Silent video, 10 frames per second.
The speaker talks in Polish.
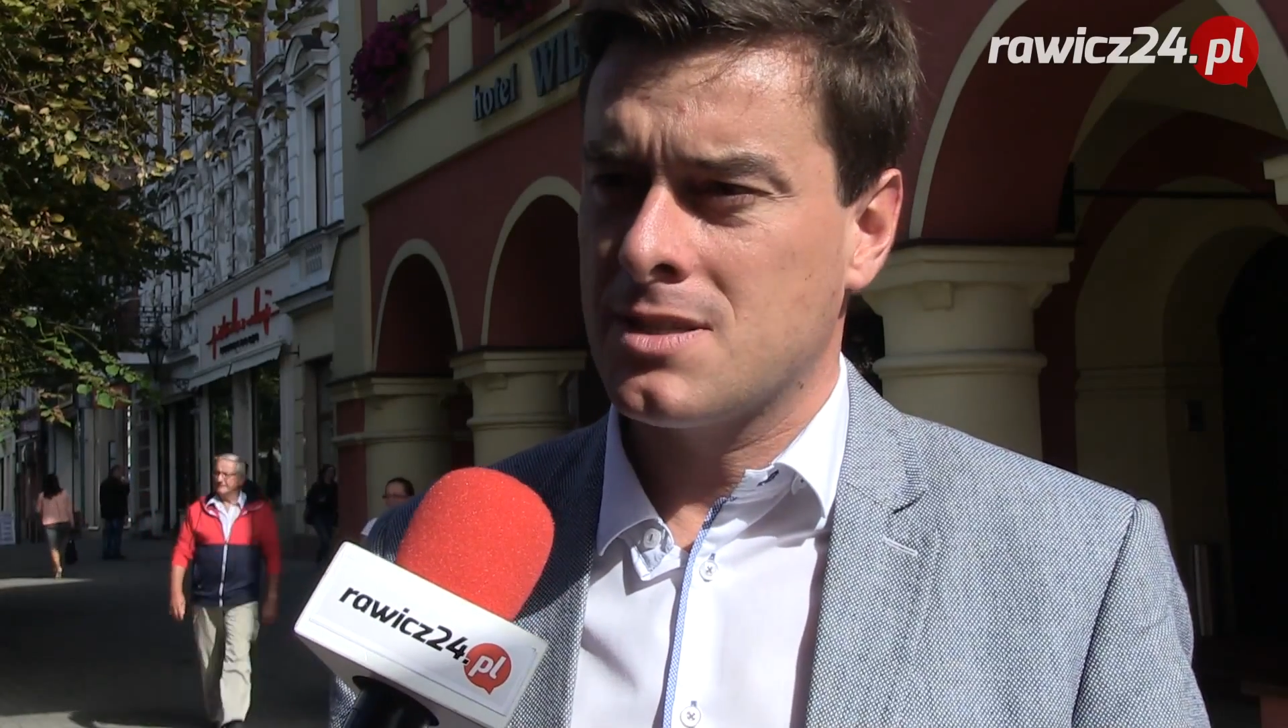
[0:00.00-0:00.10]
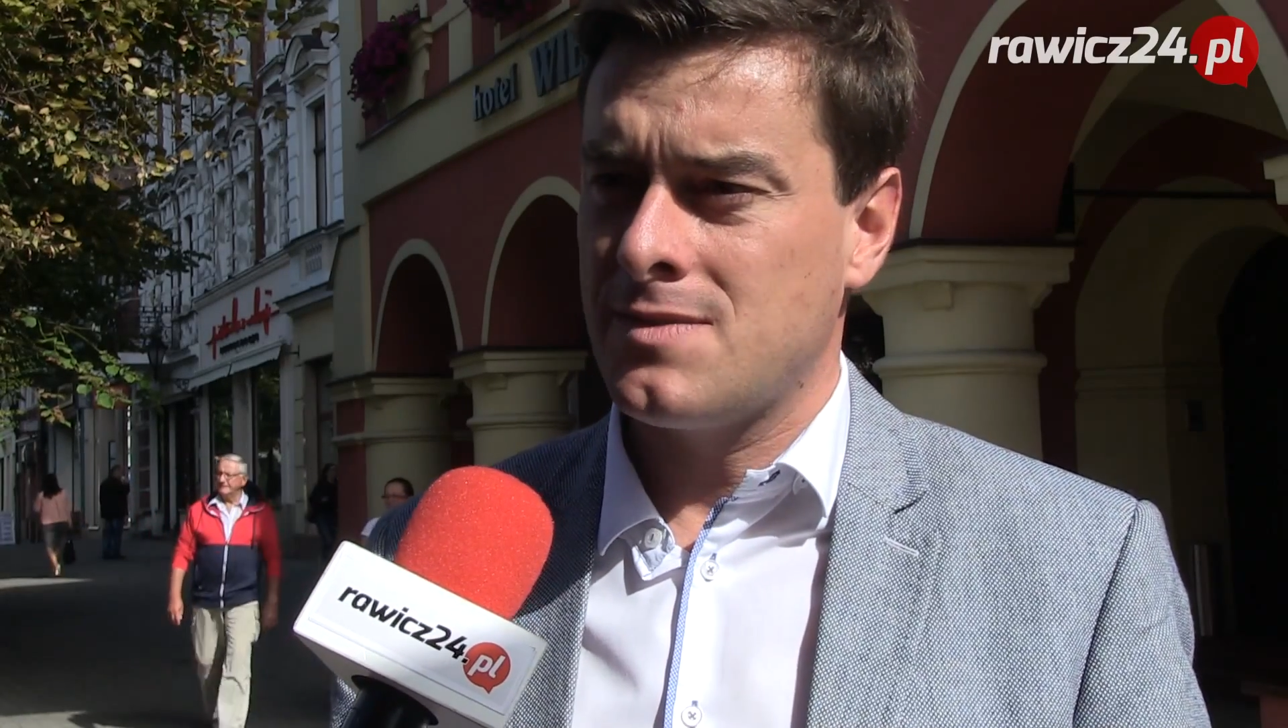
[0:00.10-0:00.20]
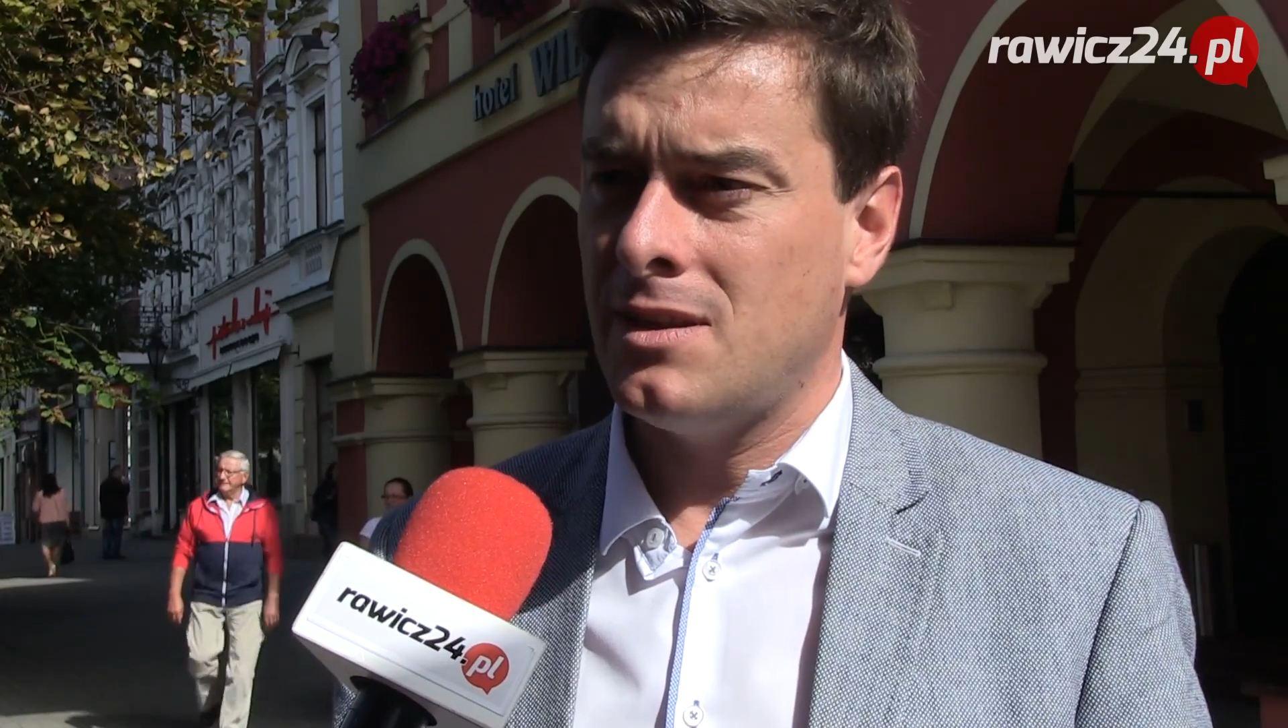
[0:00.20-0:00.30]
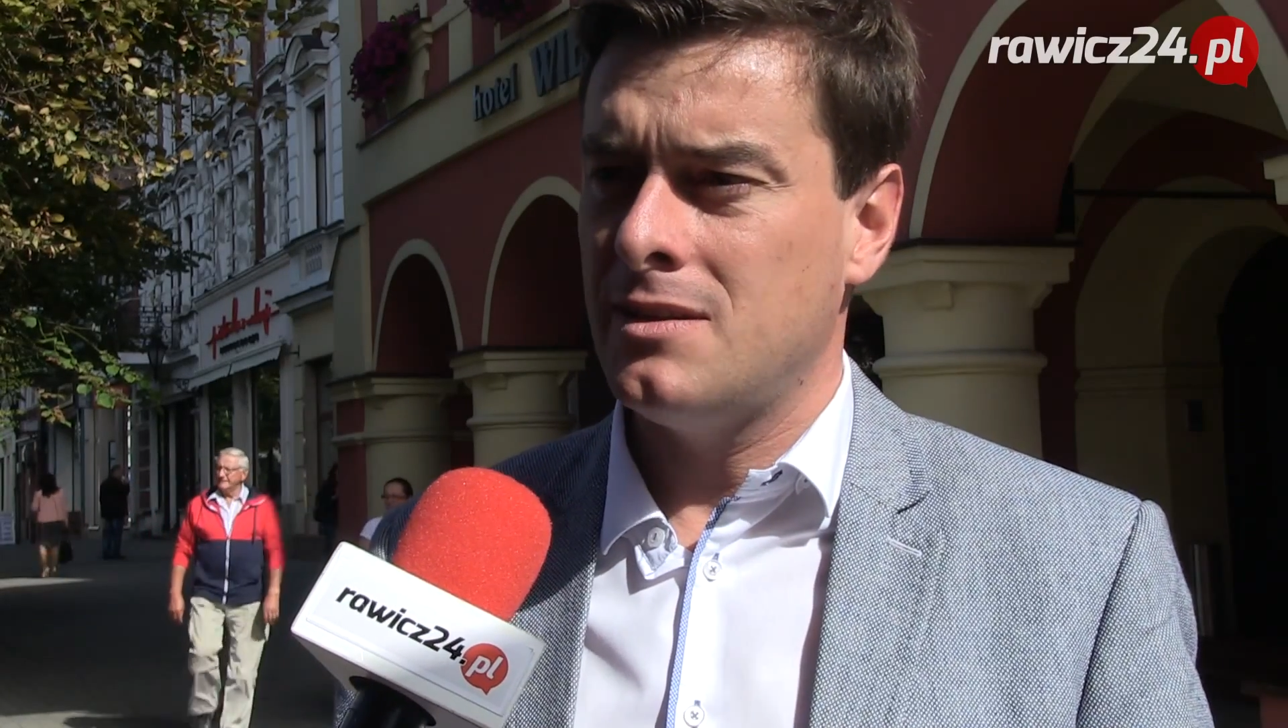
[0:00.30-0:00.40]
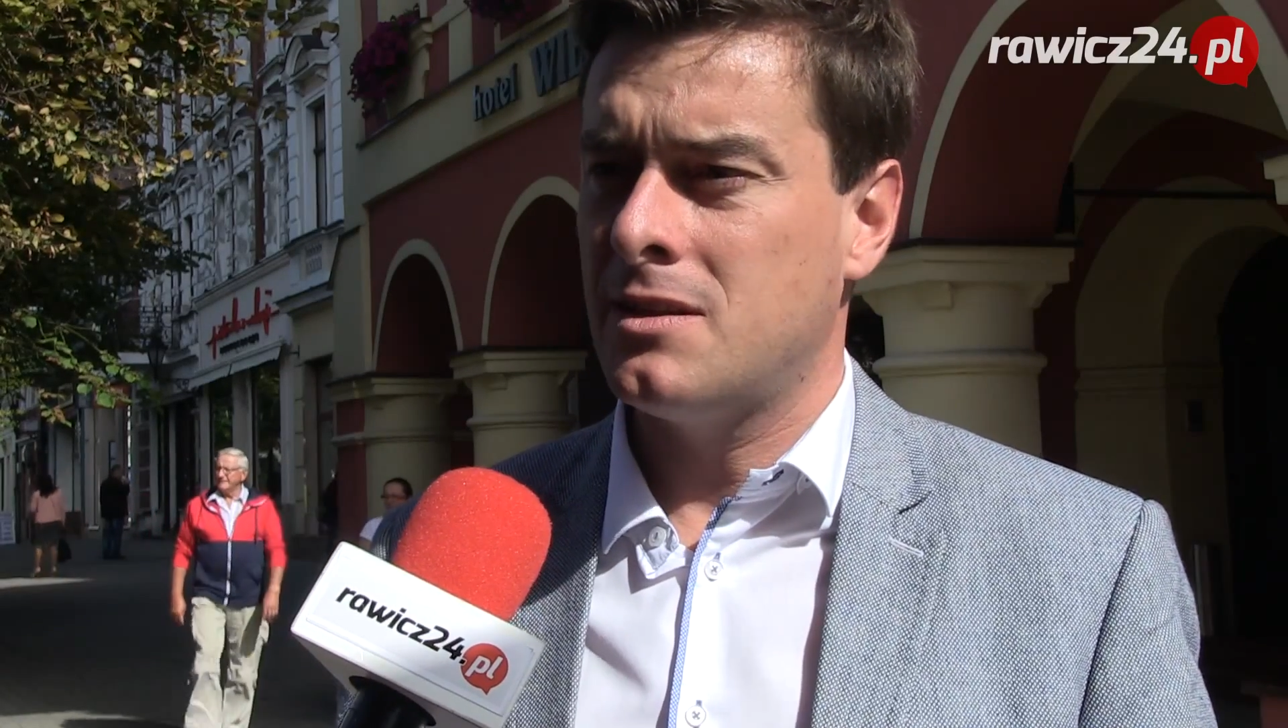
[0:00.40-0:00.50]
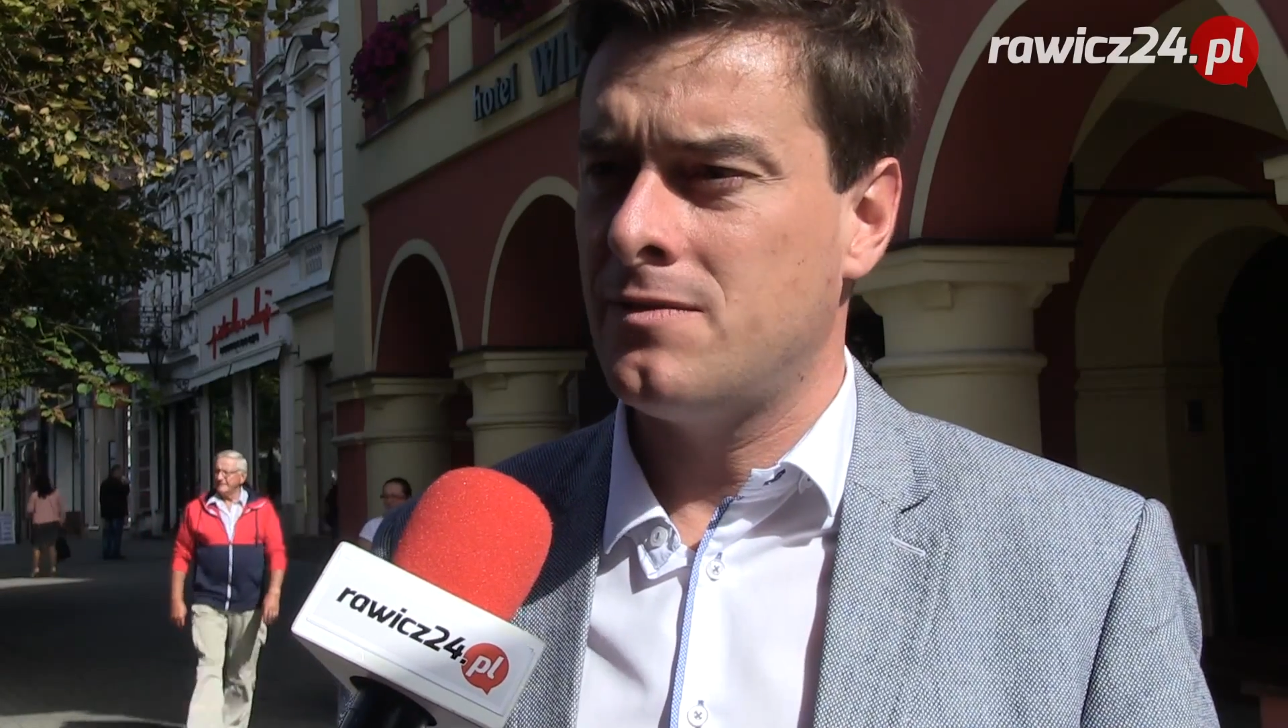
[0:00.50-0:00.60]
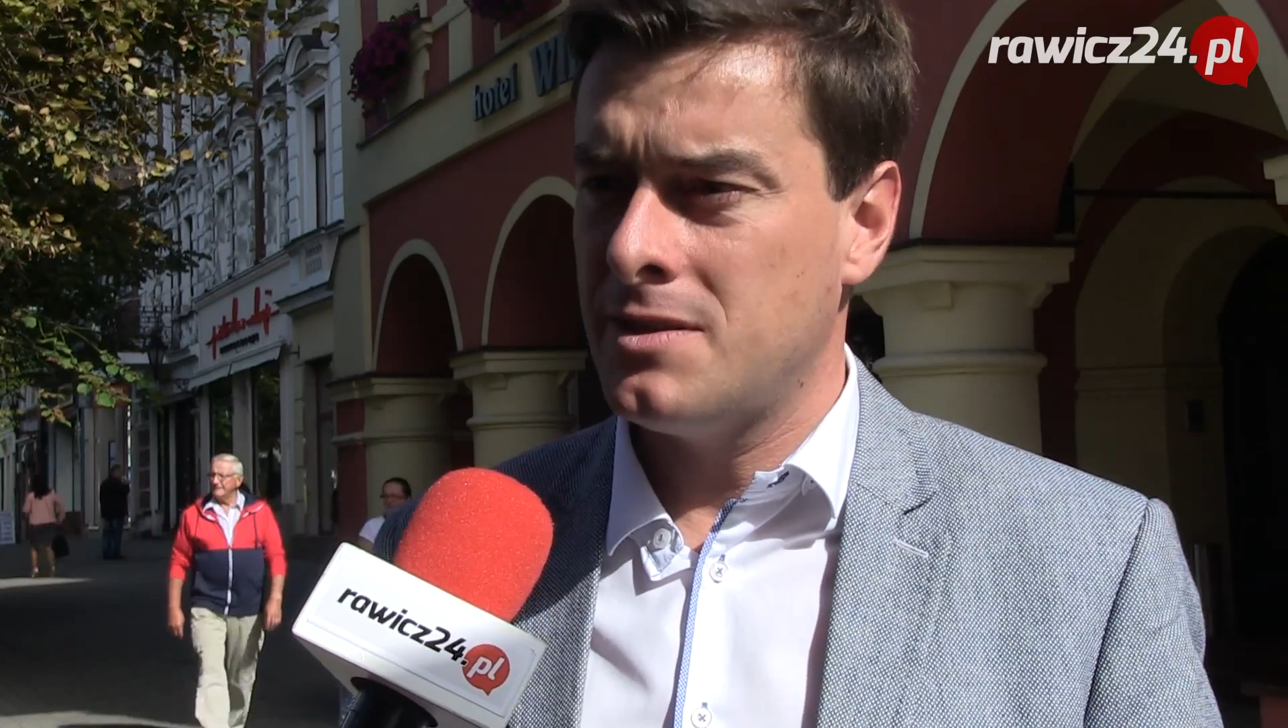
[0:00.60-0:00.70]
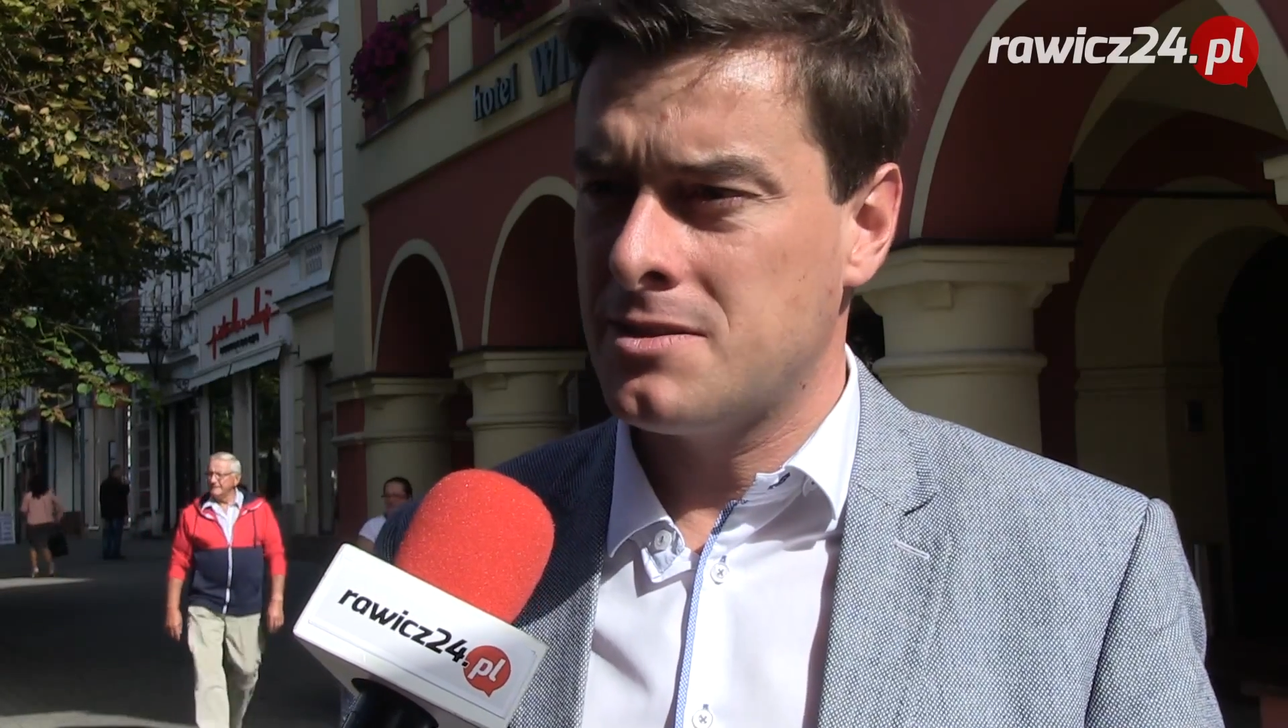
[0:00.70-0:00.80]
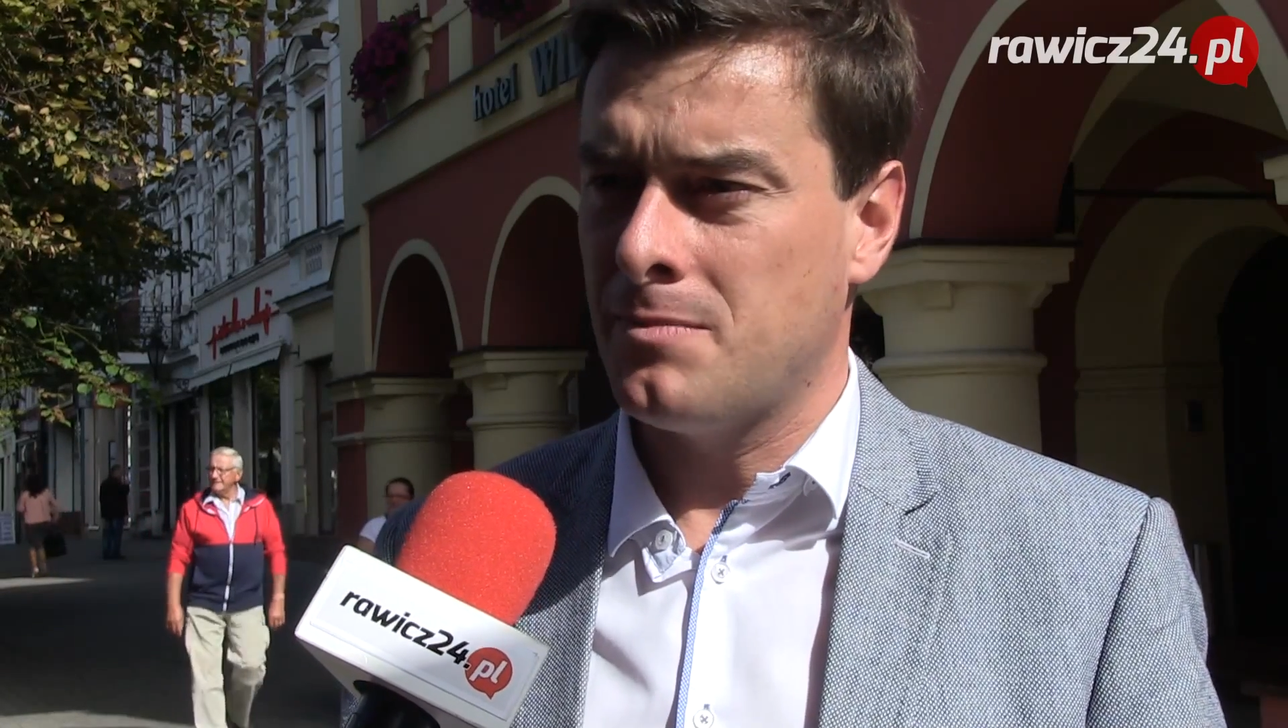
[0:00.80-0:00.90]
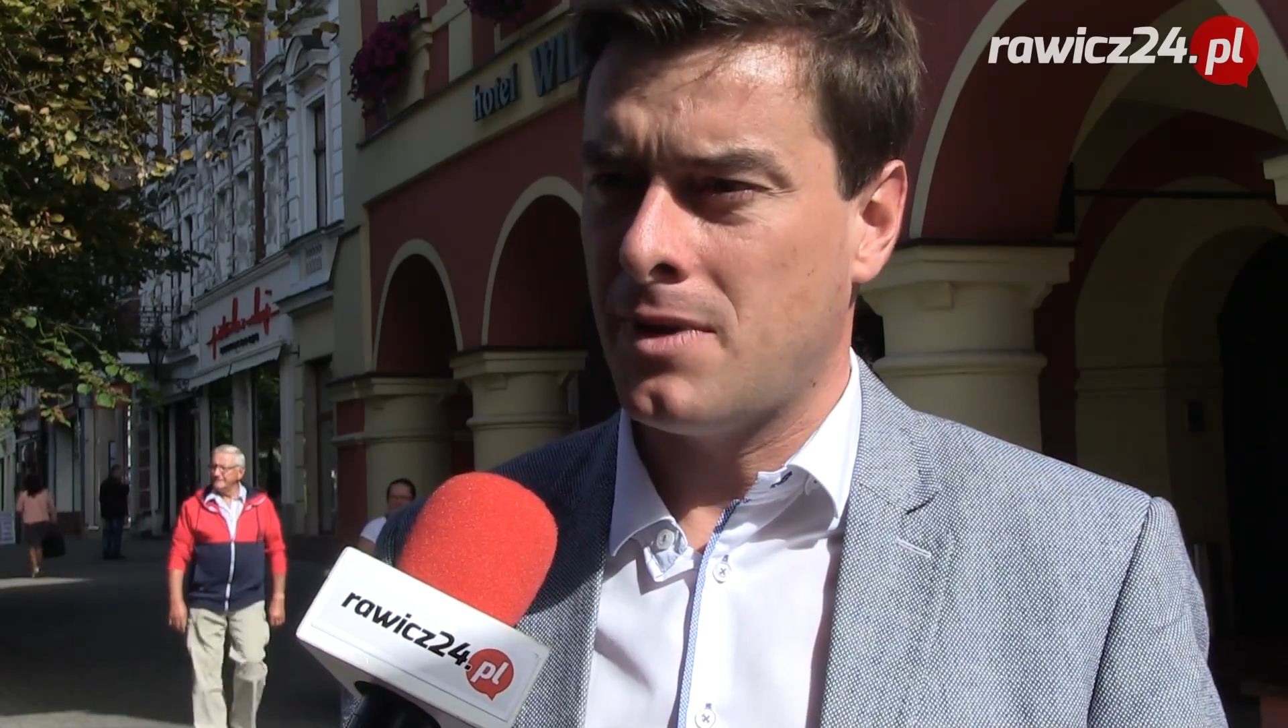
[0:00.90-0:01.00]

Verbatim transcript: tak zwane interwencje